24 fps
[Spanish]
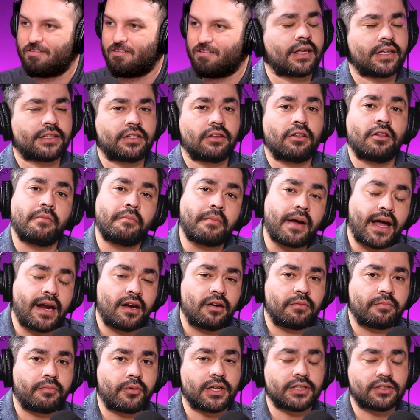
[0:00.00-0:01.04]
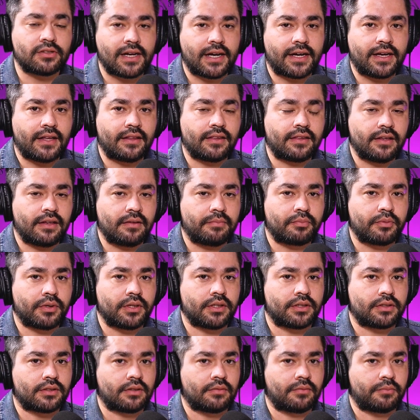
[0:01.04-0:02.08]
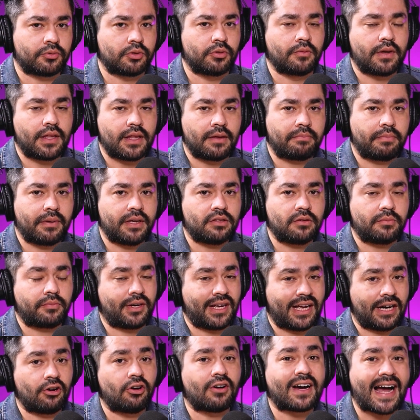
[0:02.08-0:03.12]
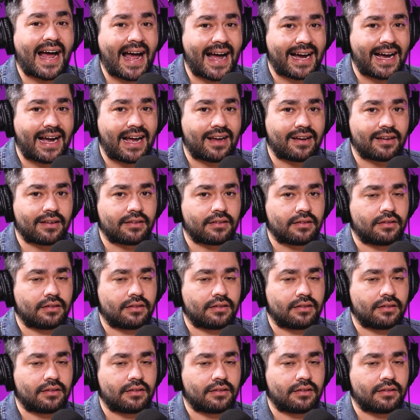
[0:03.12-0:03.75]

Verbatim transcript: que eso es lo malo. Por eso la gente, pues, sube de peso, porque no caga.